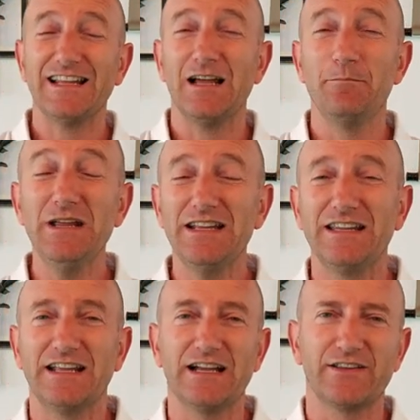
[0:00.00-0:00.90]
della
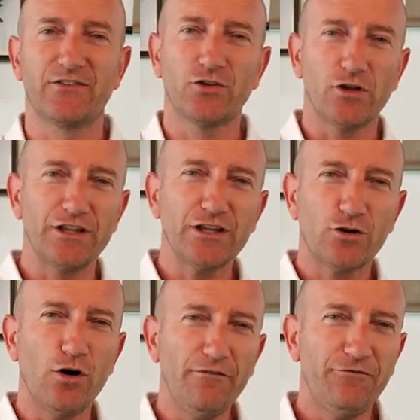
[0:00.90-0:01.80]
mitica zona di
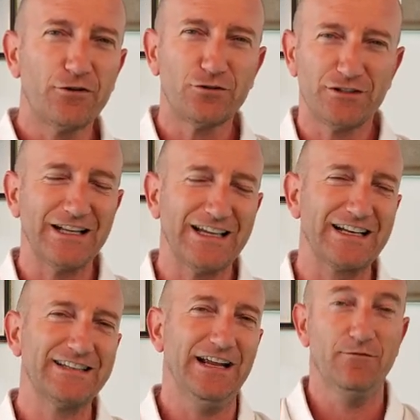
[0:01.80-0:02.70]
comfort del
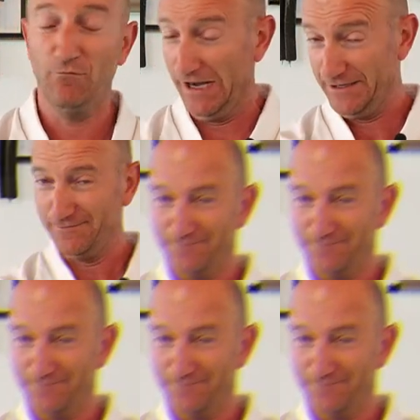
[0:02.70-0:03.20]
karate. Vai!